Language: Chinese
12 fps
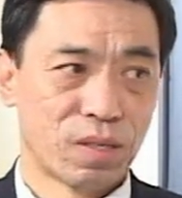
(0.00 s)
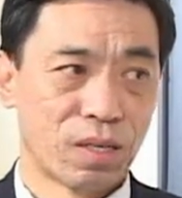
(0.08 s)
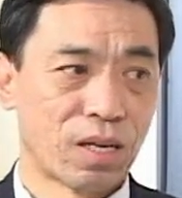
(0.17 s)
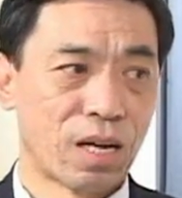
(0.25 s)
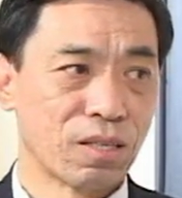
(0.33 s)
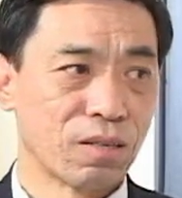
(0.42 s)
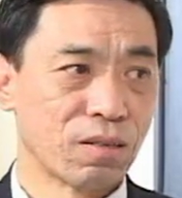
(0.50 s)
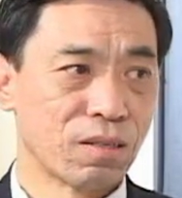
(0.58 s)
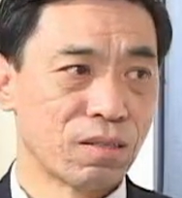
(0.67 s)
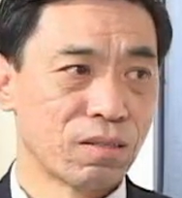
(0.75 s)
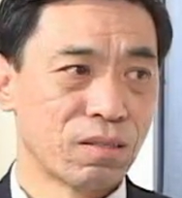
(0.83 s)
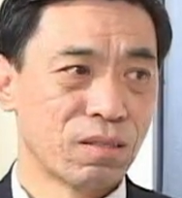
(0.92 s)
给砍掉
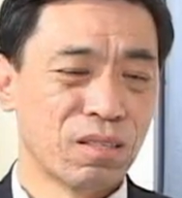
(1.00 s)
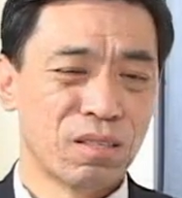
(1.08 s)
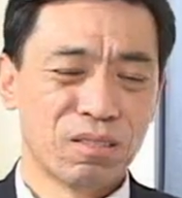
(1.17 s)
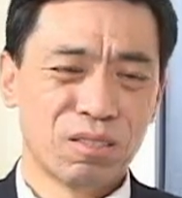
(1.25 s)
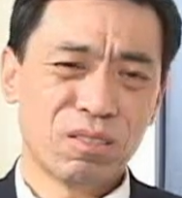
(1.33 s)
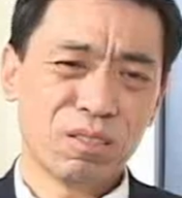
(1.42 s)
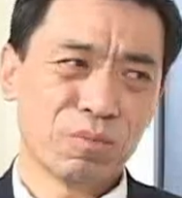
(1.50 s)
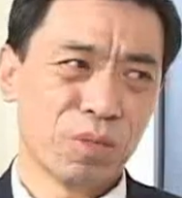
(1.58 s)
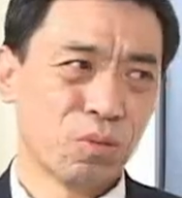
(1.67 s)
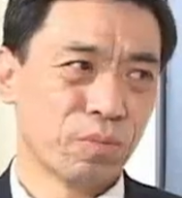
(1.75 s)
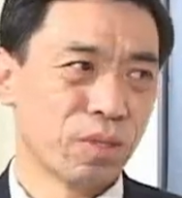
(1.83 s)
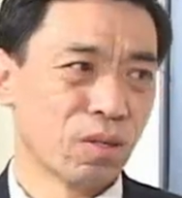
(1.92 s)
了，其实这个
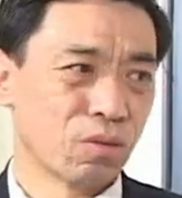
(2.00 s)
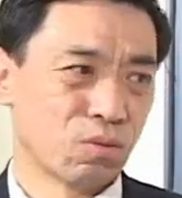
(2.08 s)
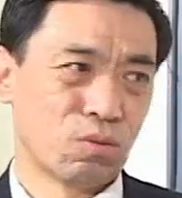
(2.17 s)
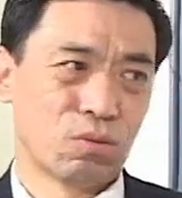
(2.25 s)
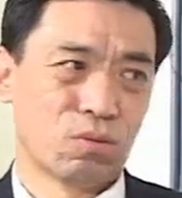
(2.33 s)
没有必要去。